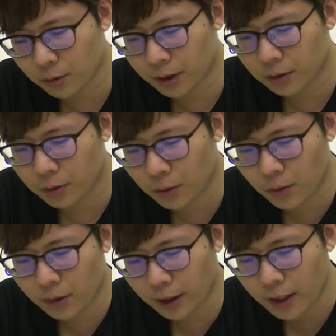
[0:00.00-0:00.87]
言うときの
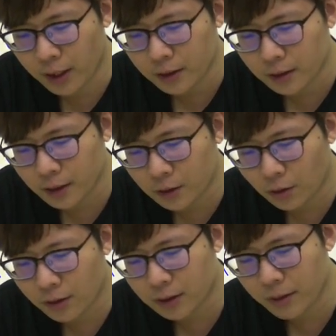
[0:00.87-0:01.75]
表現是一
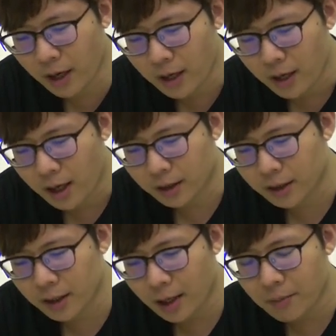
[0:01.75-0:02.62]
种怎么样？
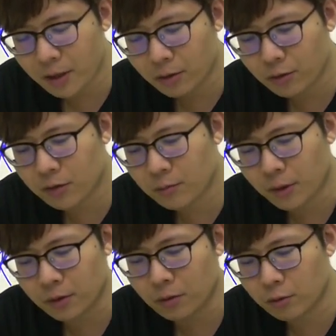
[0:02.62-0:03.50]
あめの就是
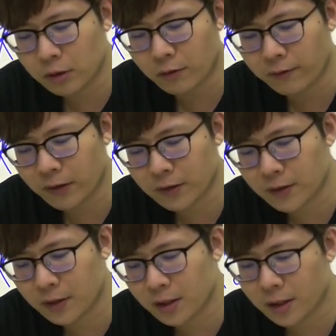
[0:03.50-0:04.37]
表示说一种
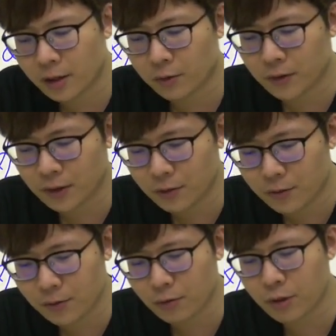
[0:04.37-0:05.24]
放弃的一种
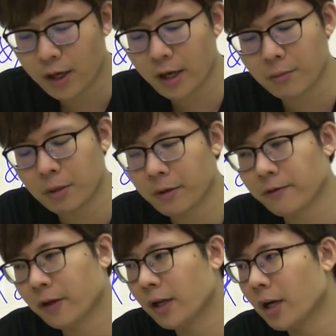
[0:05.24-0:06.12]
情绪，就说哎呀，没
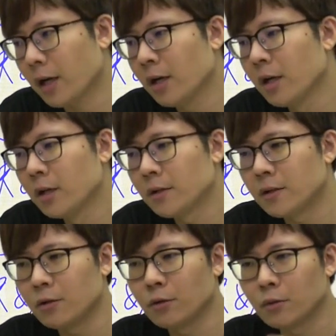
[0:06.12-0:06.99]
办法啦，
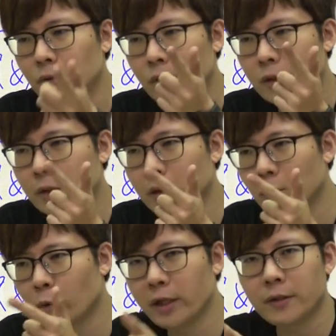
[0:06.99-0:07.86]
只有
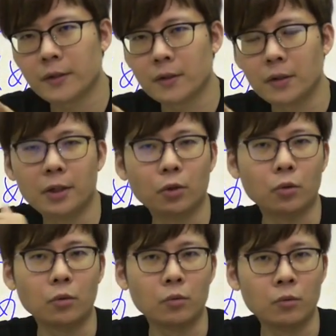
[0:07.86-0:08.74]
维持一
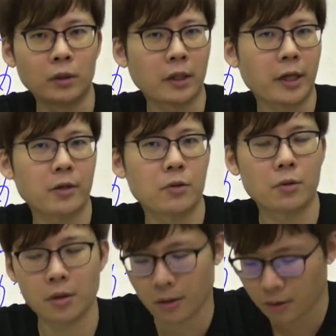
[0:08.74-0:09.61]
途的感
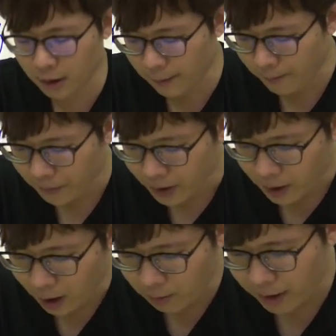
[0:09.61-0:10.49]
觉了。OK，
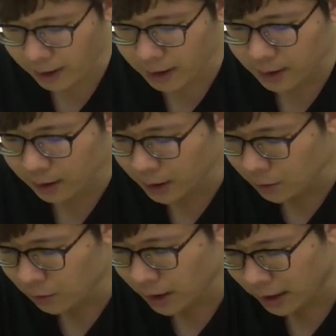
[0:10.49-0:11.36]
好，我们来看一下
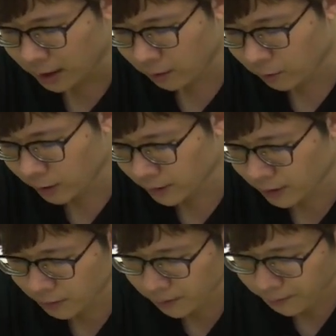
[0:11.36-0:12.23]
例句，来回到
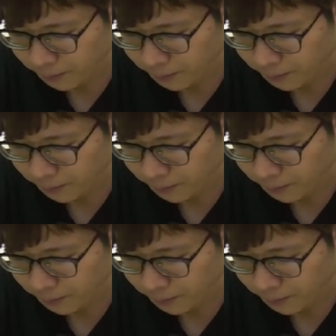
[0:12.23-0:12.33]
前